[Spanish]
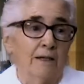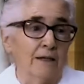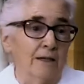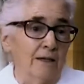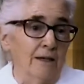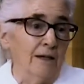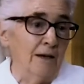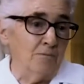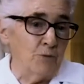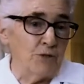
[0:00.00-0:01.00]

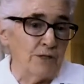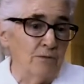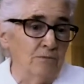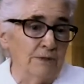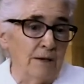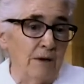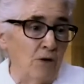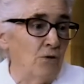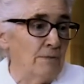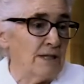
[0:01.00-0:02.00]
era pues un
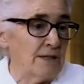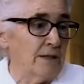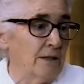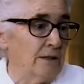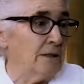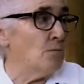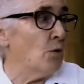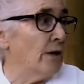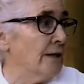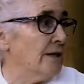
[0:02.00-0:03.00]
trabajo más de, de
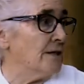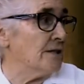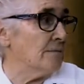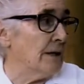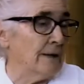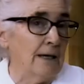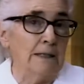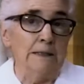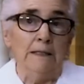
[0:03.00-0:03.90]
mujeres, ¿verdad?